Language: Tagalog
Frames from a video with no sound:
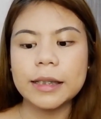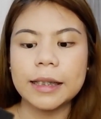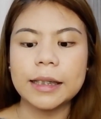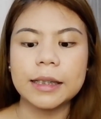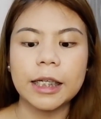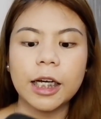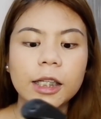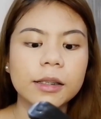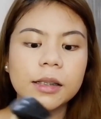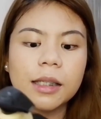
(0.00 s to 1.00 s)
one is I
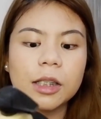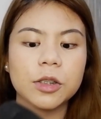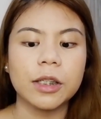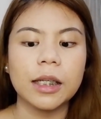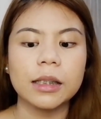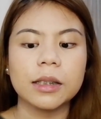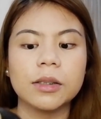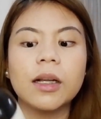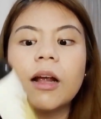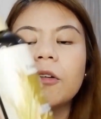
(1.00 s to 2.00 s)
got this Naturals
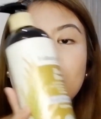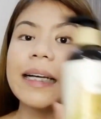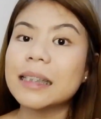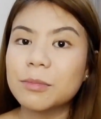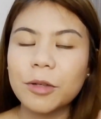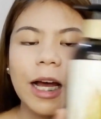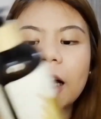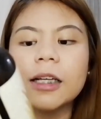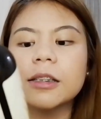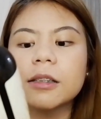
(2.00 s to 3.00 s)
Rice
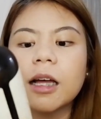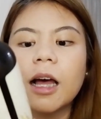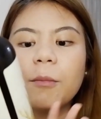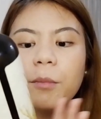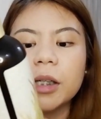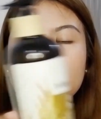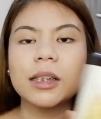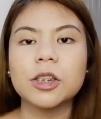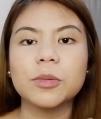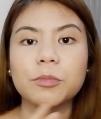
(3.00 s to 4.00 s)
Brand Body
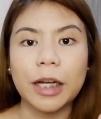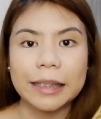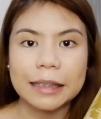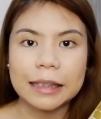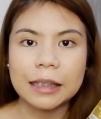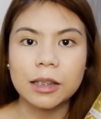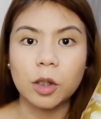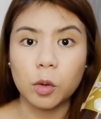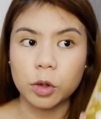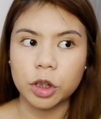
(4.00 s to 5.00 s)
Serum
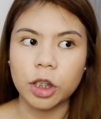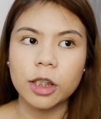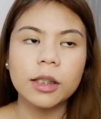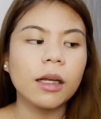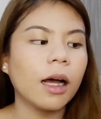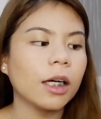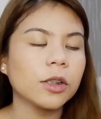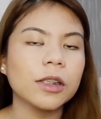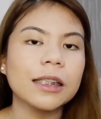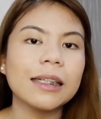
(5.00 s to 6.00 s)
Brightening Lotion.
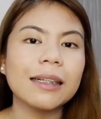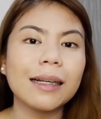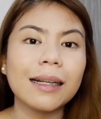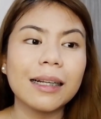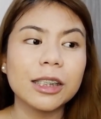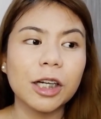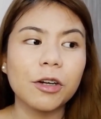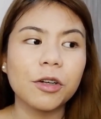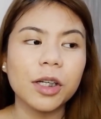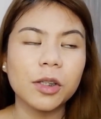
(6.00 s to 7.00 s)
Actually,
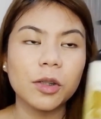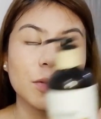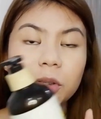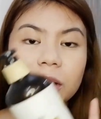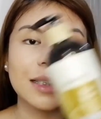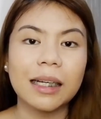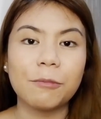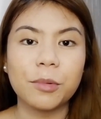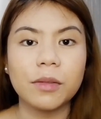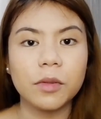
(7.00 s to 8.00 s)
na-share ko na to dun sa